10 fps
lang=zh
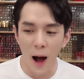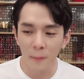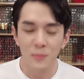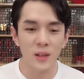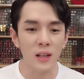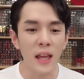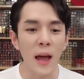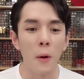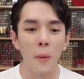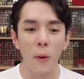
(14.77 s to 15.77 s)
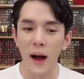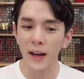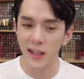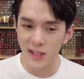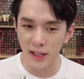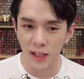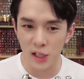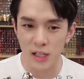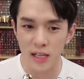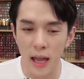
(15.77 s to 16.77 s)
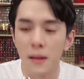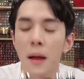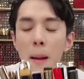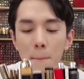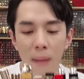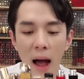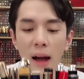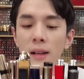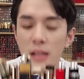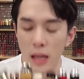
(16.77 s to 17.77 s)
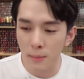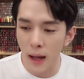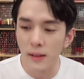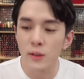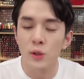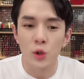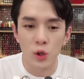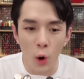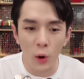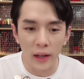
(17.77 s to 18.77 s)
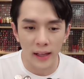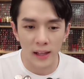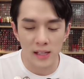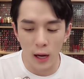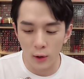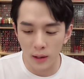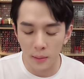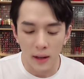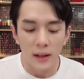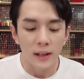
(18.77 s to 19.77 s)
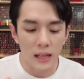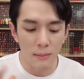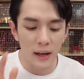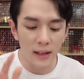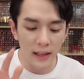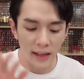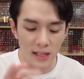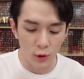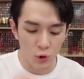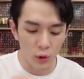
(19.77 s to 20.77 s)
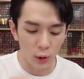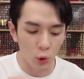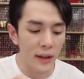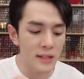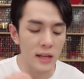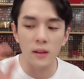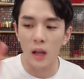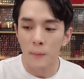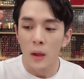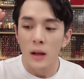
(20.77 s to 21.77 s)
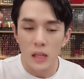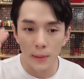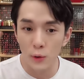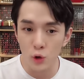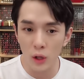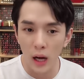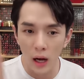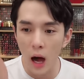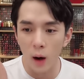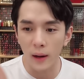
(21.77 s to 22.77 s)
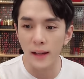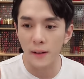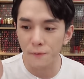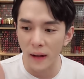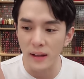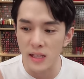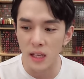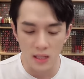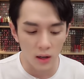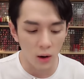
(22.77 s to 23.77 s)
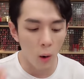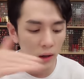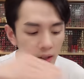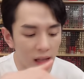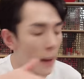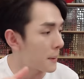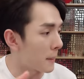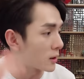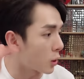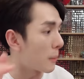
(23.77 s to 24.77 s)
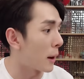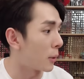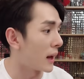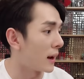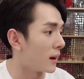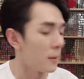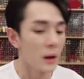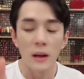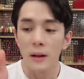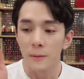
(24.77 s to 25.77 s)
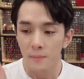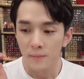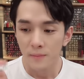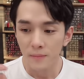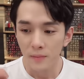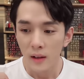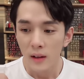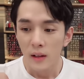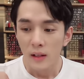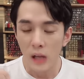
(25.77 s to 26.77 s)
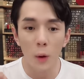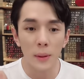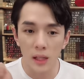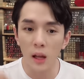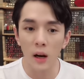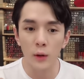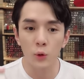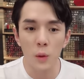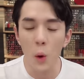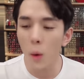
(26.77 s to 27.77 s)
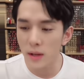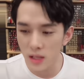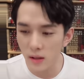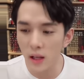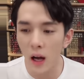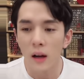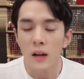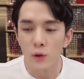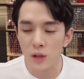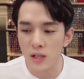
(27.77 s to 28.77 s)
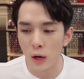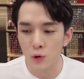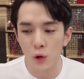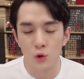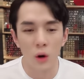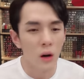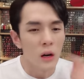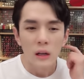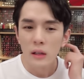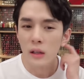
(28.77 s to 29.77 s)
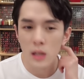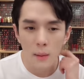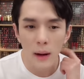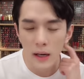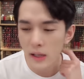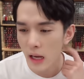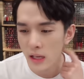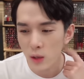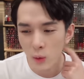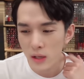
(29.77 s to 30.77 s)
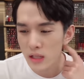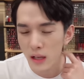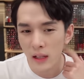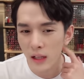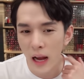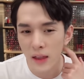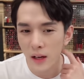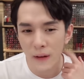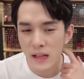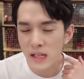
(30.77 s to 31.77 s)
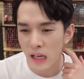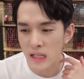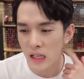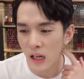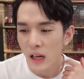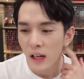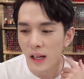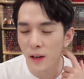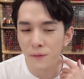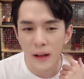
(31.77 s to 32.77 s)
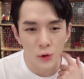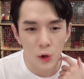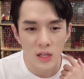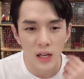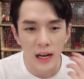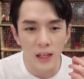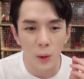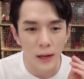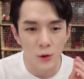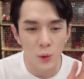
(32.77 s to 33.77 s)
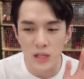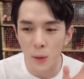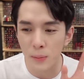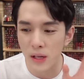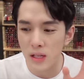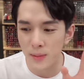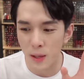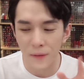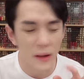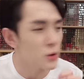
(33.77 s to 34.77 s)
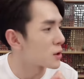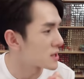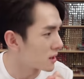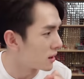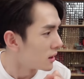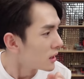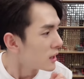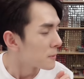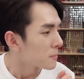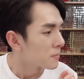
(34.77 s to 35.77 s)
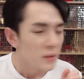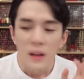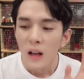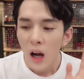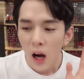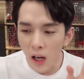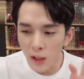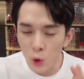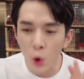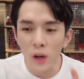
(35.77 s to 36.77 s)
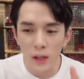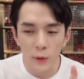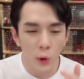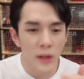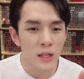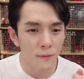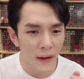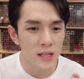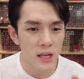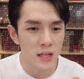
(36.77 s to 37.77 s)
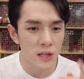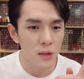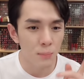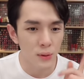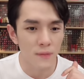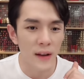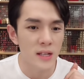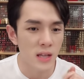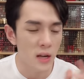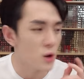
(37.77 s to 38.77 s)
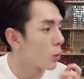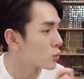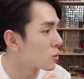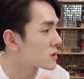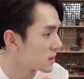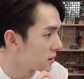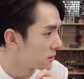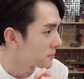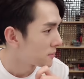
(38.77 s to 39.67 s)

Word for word: 好，今天我们花了一整天的时间，把你们都给小呃不是你们给小助理推荐的，你们觉得很好看的番茄色口红，各大品牌的都买回来了。然后。 踢掉了很多，然后我们踢掉了很多，因为我们真的就是小助理说，你知道吗？李佳琦，我今天看那个番茄色，看那个番茄色，看到我感觉我自己都不认识什么叫做番茄色，因为很多真的不是。很多人推荐的番茄色其实不是番茄色，它是红棕色，